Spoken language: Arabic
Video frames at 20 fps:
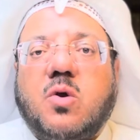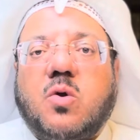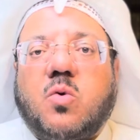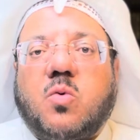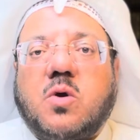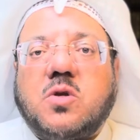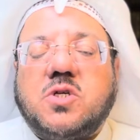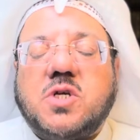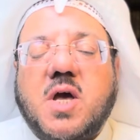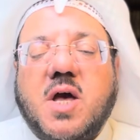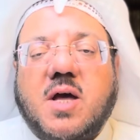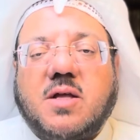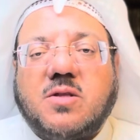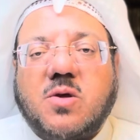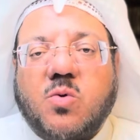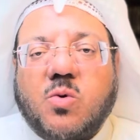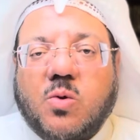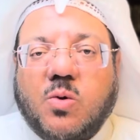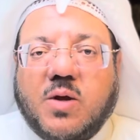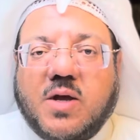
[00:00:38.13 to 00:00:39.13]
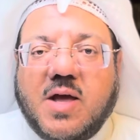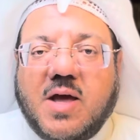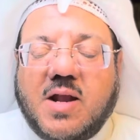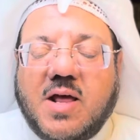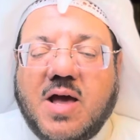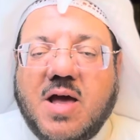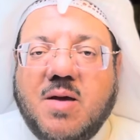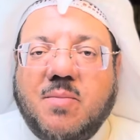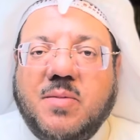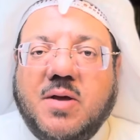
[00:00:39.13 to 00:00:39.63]
وجاء دور
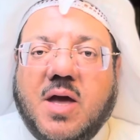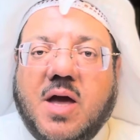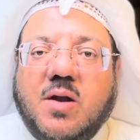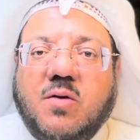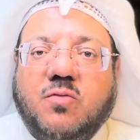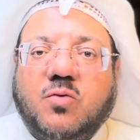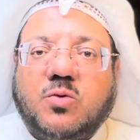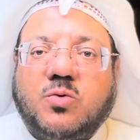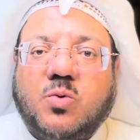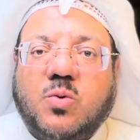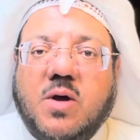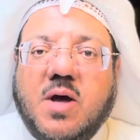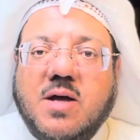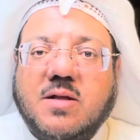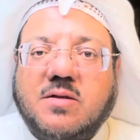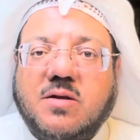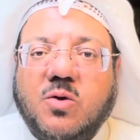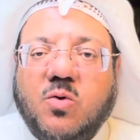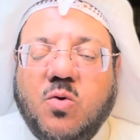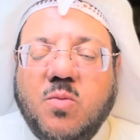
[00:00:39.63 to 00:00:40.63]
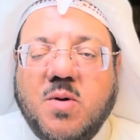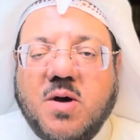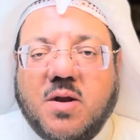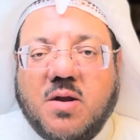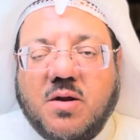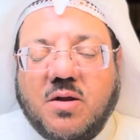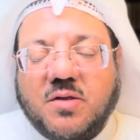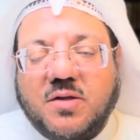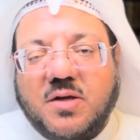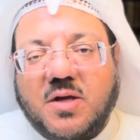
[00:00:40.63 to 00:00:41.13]
الكلام عن فتوحات
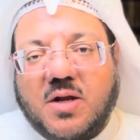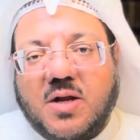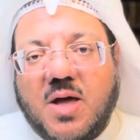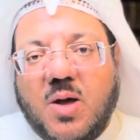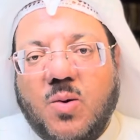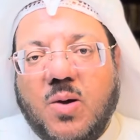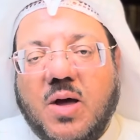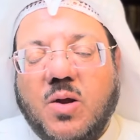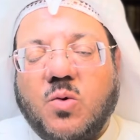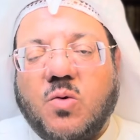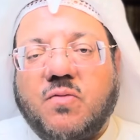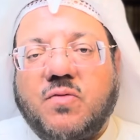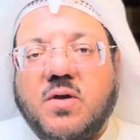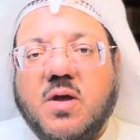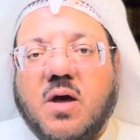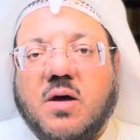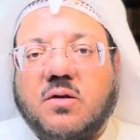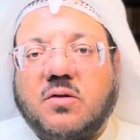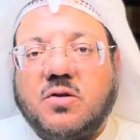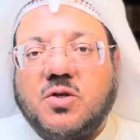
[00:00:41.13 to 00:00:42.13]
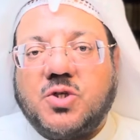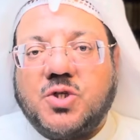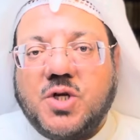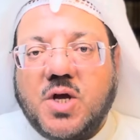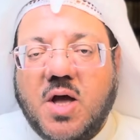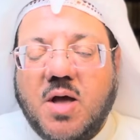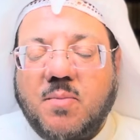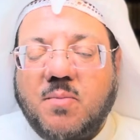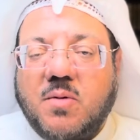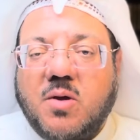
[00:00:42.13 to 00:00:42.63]
عمر رضي الله عنه في أرض
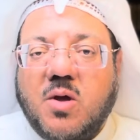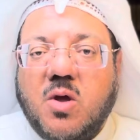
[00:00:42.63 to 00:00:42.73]
الشام